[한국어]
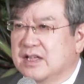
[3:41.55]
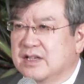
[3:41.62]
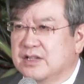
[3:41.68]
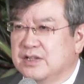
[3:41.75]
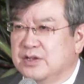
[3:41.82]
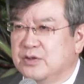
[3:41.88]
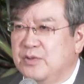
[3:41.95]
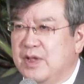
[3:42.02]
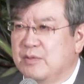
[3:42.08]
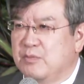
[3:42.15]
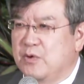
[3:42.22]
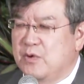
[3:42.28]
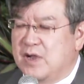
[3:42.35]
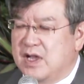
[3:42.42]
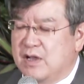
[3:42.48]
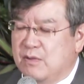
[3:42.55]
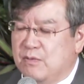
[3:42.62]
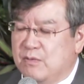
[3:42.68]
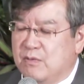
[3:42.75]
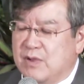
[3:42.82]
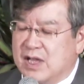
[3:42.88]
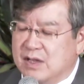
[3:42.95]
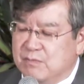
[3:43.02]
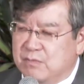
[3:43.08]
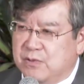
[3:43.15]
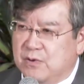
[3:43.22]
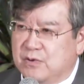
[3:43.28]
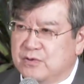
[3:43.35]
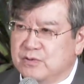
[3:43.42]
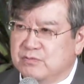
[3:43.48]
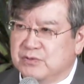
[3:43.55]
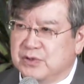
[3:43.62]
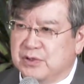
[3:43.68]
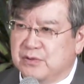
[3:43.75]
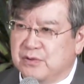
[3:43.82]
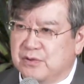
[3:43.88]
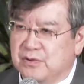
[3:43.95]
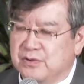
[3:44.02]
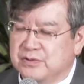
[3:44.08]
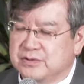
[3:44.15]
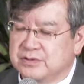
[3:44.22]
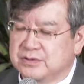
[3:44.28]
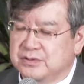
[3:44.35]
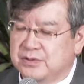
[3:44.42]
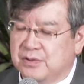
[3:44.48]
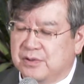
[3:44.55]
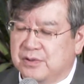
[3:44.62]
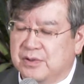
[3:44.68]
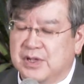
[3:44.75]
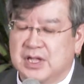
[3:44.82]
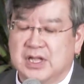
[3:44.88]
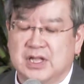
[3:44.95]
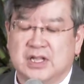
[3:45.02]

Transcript: 그들을 횡포하고 강포를 부리고 또